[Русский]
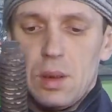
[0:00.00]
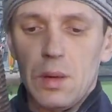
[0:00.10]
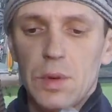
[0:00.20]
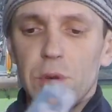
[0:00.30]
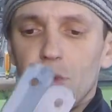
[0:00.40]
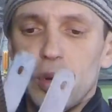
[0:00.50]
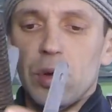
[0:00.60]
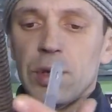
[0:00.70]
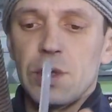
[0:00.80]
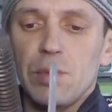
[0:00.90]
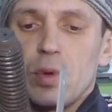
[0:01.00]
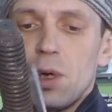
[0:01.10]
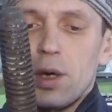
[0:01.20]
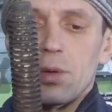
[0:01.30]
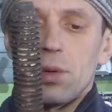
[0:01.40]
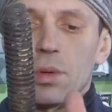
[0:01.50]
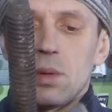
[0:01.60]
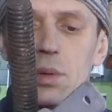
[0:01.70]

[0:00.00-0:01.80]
на вот эту бронзовую гайку.